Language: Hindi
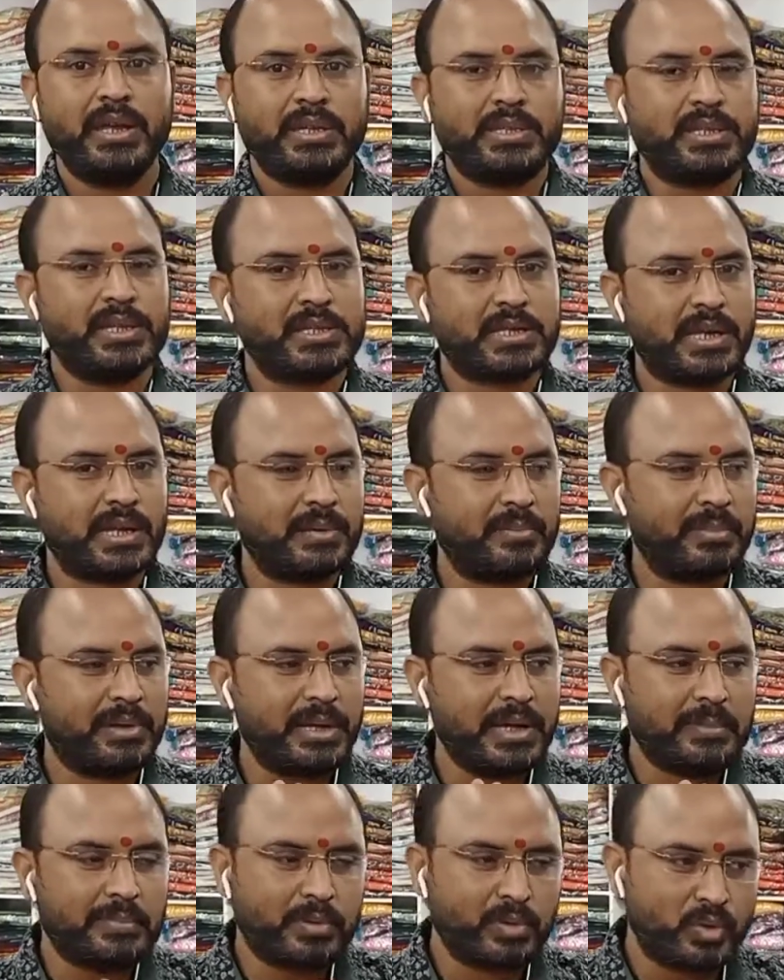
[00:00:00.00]
जैसा कि
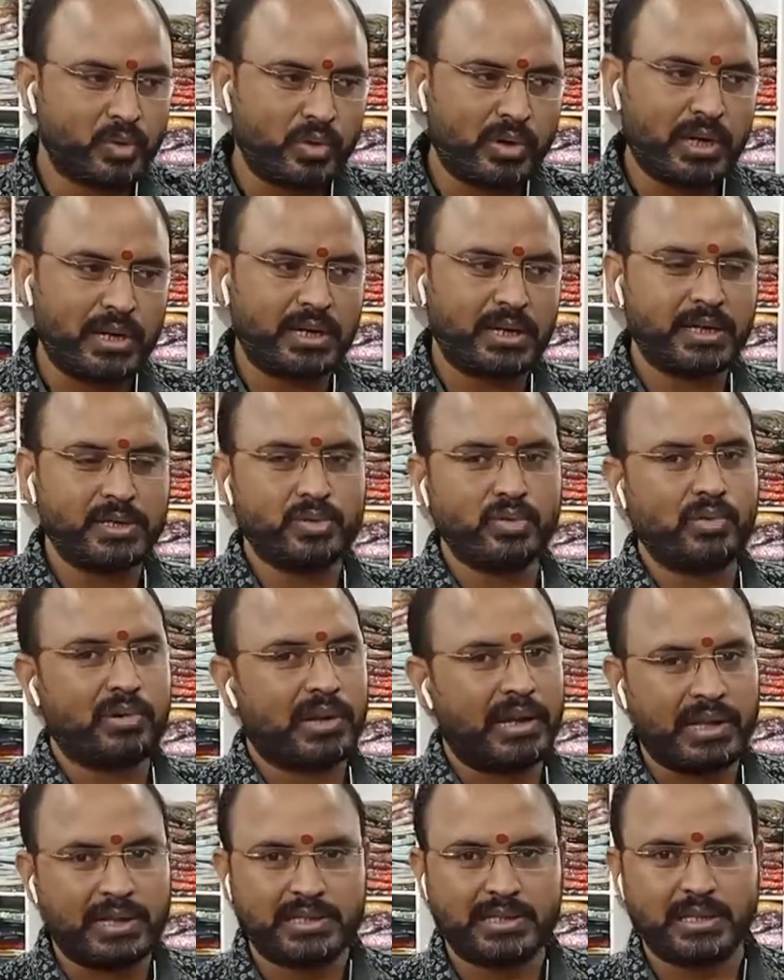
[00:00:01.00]
मैंने आपको दुकान का जो
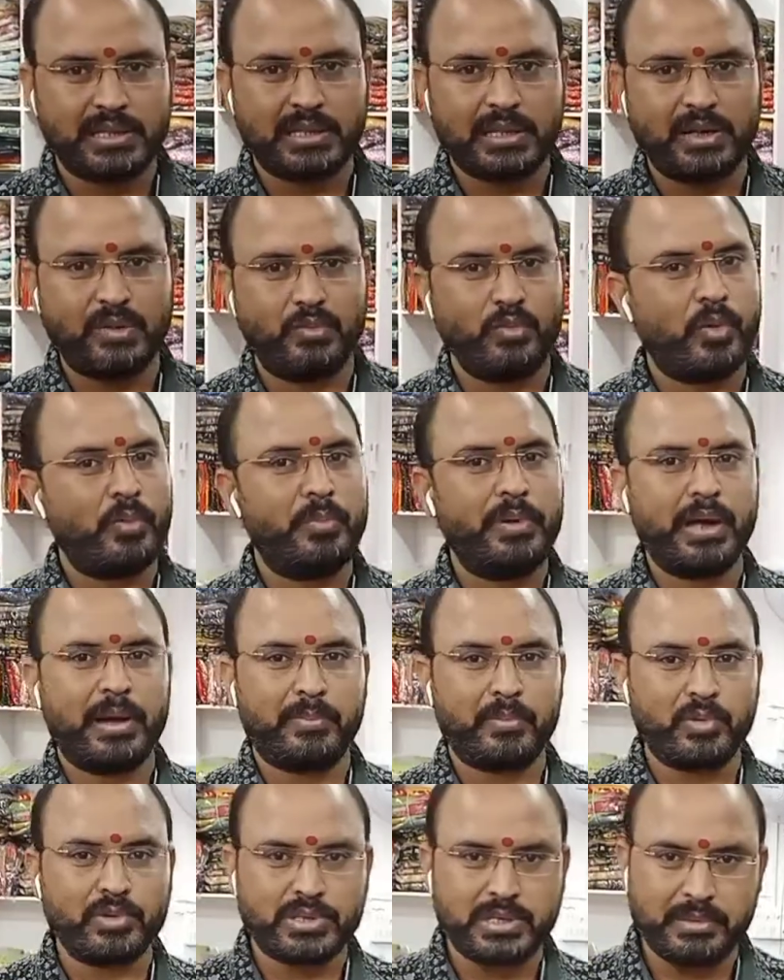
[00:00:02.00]
कलेक्शन था वो भी
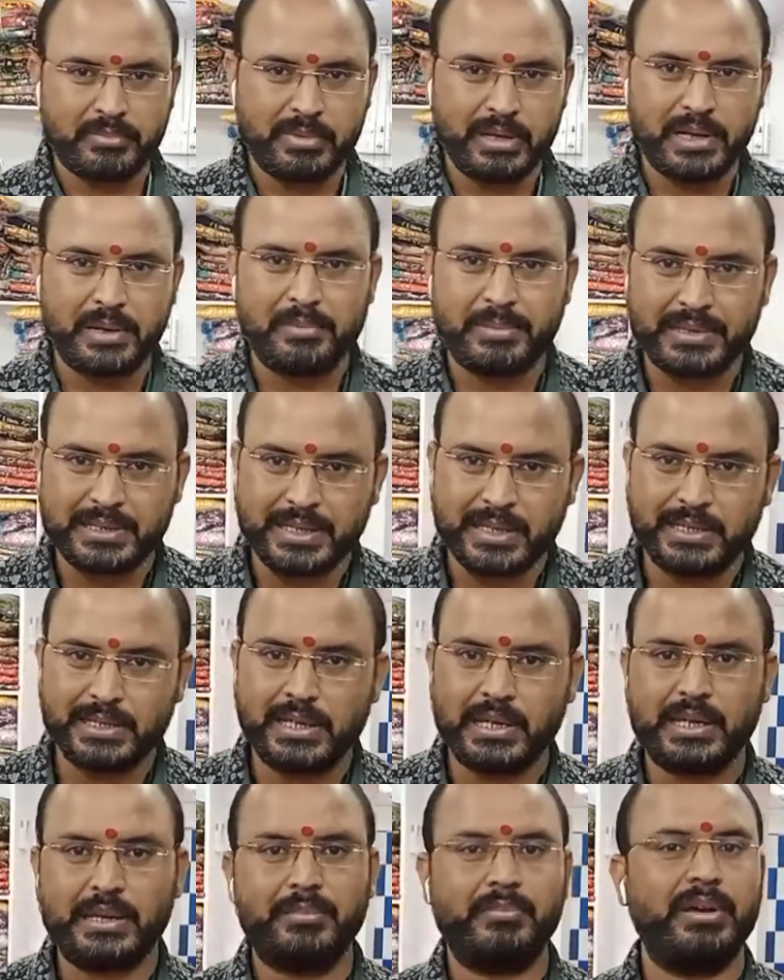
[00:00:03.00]
आपको सब मैंने बता
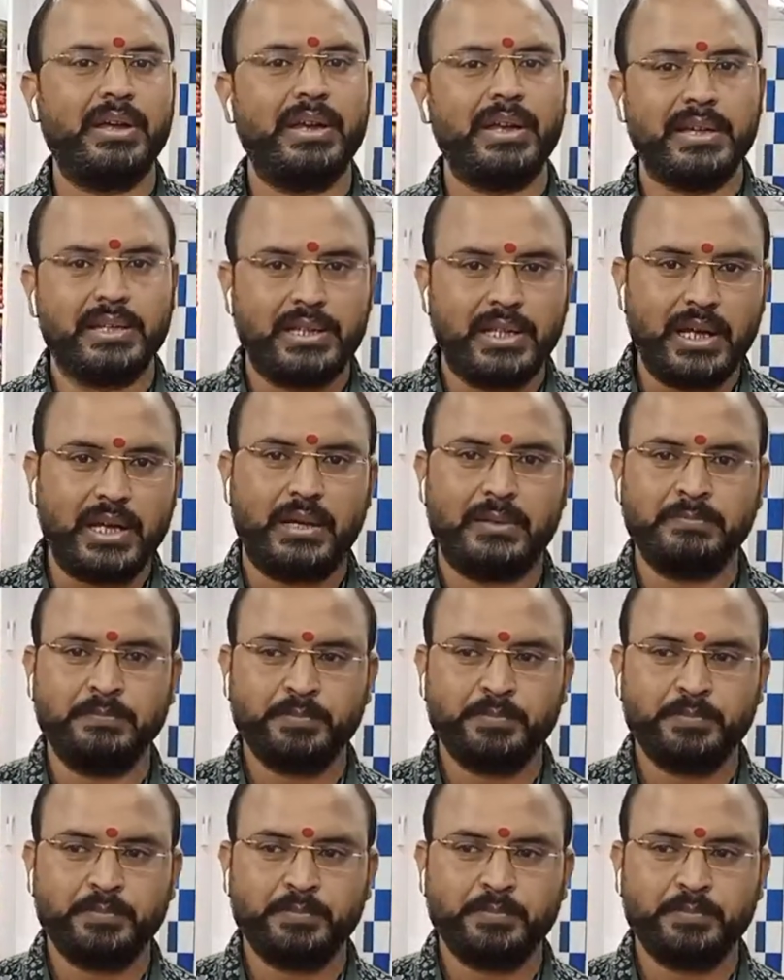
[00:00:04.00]
दिया कि मेरे इधर